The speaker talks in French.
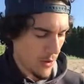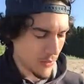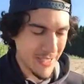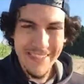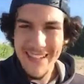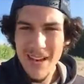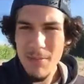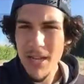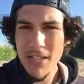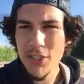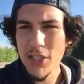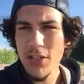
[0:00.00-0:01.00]
On est
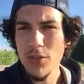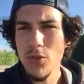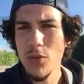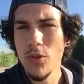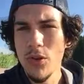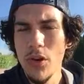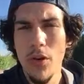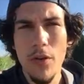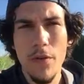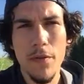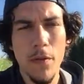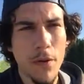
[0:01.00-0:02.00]
tellement chanceux, on a,
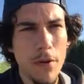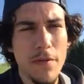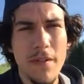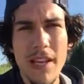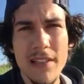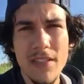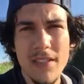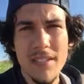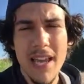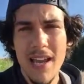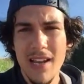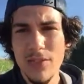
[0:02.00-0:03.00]
un, on un filet
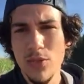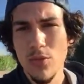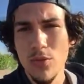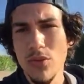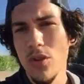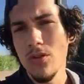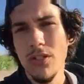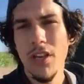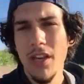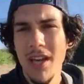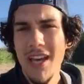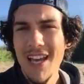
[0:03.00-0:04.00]
social entre nous autres
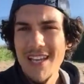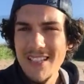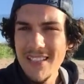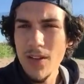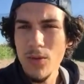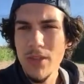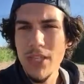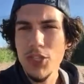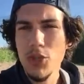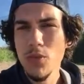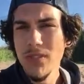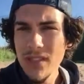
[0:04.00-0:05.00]
que si on
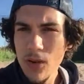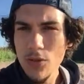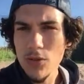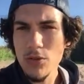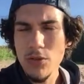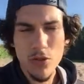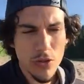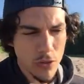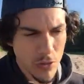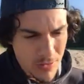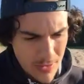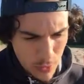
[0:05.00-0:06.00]
échoue, si on, si
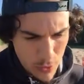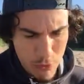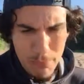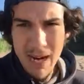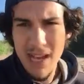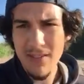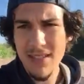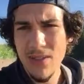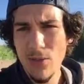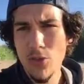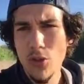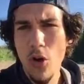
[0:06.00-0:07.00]
on se plante,
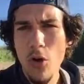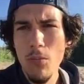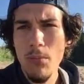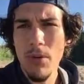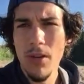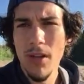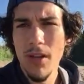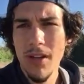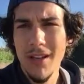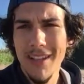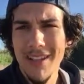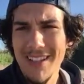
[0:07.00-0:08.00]
si on se trompe,
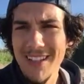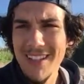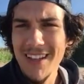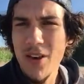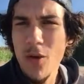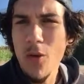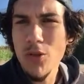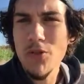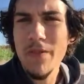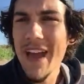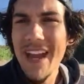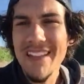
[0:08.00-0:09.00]
on
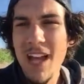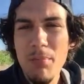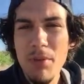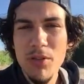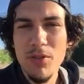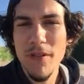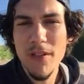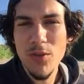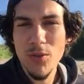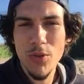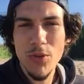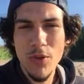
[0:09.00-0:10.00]
se fait rattraper d'une
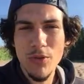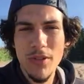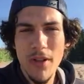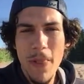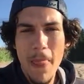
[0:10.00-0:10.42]
façon ou d'une autre.